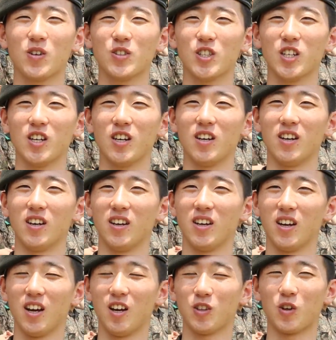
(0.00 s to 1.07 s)
그런지
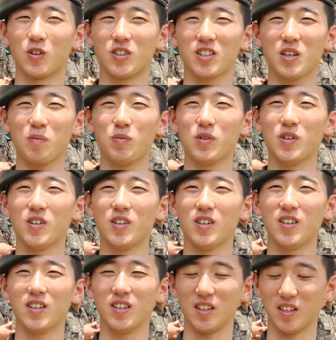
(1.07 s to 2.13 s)
더
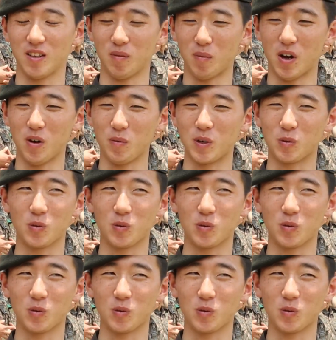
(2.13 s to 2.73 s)
뜻깊은 마음이